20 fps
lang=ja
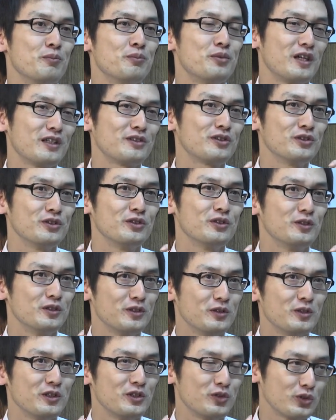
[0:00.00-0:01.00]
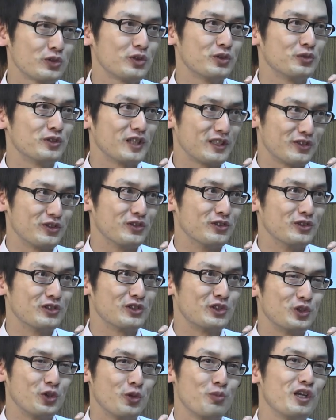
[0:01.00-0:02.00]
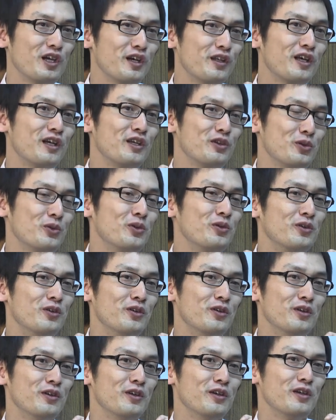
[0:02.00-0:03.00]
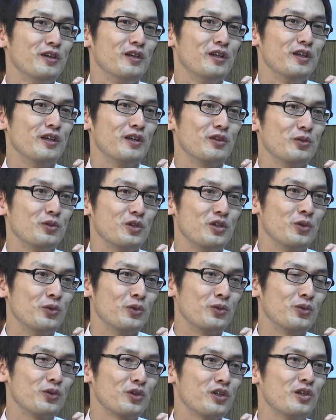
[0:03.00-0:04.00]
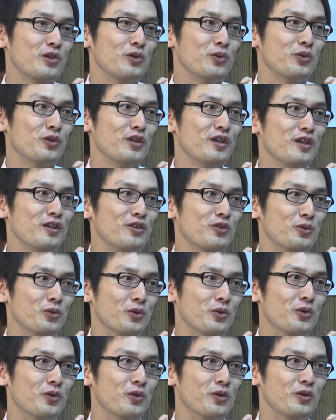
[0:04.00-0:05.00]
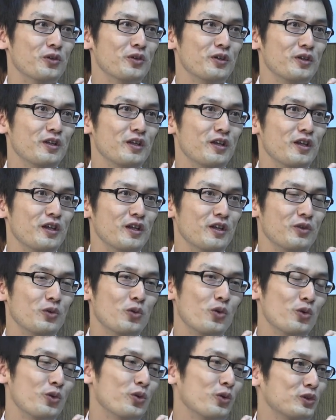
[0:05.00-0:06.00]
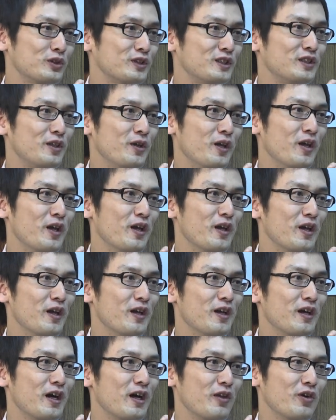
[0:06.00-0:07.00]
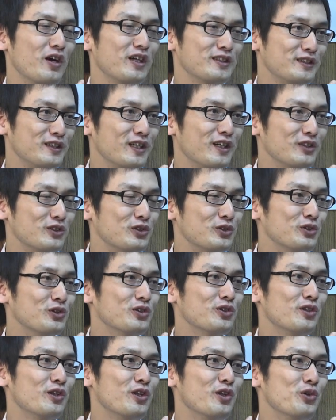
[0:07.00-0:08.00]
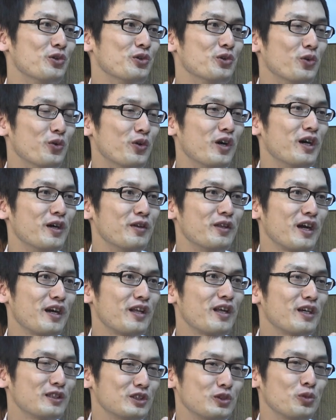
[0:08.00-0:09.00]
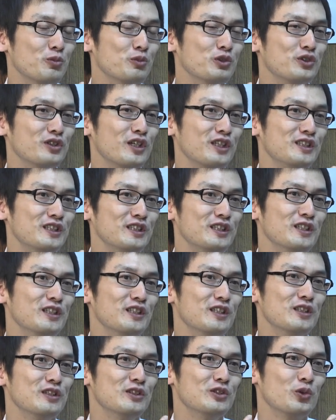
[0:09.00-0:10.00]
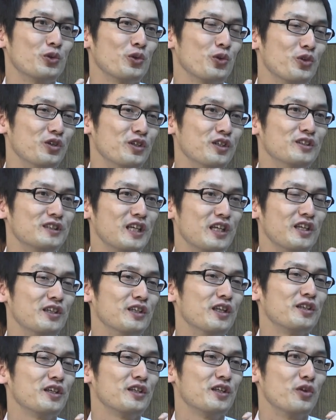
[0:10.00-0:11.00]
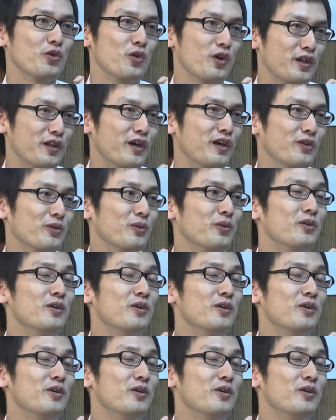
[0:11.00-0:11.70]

プラス1つ2つ強みがないと,、えっと日本の企業でその雇用して活躍するっていうのはなかなかちょっと難しい状況に最近なってきてるのかなと